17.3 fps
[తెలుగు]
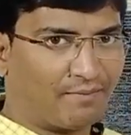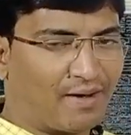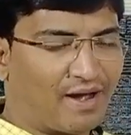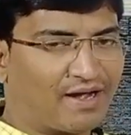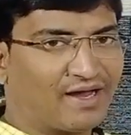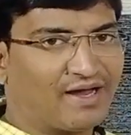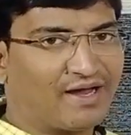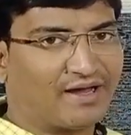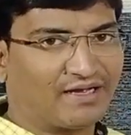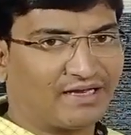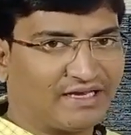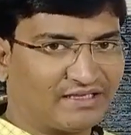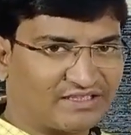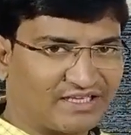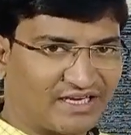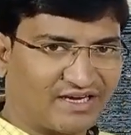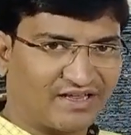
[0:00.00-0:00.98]
బాగా ఈ
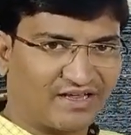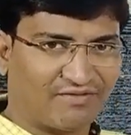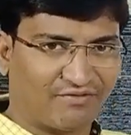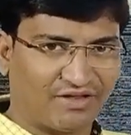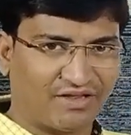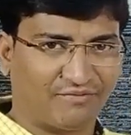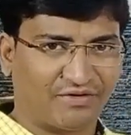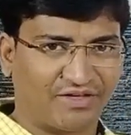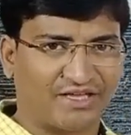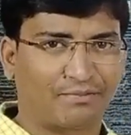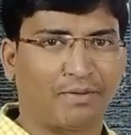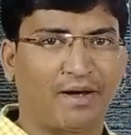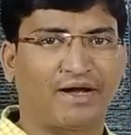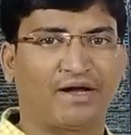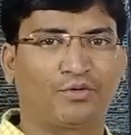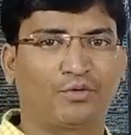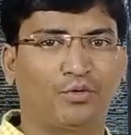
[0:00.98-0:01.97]
చల్ల వెదర్
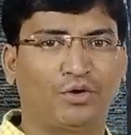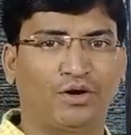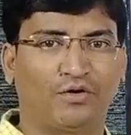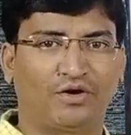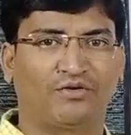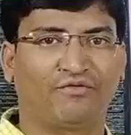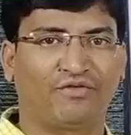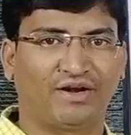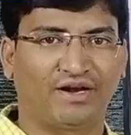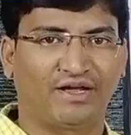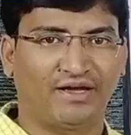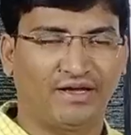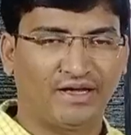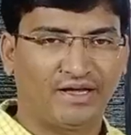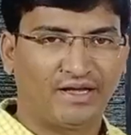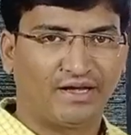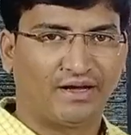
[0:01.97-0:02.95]
బాగా కూల్ అవ్వడం వల్ల
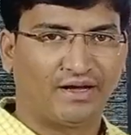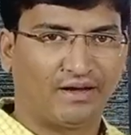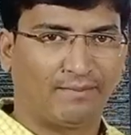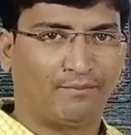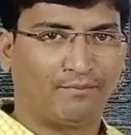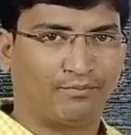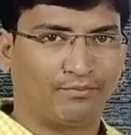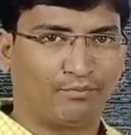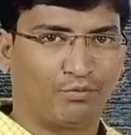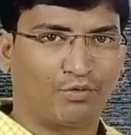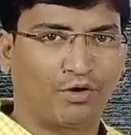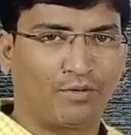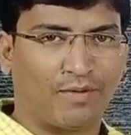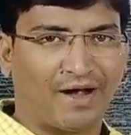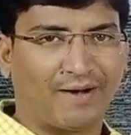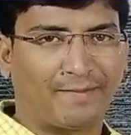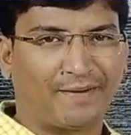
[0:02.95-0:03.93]

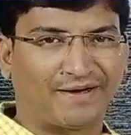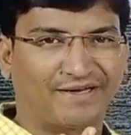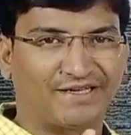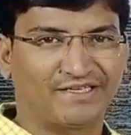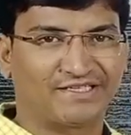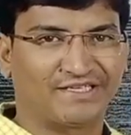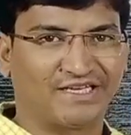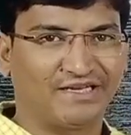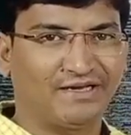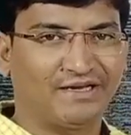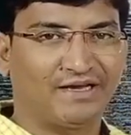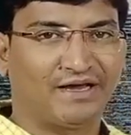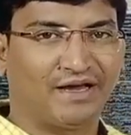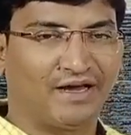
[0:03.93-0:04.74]
ముక్కులు బాగా పట్టేసినాయి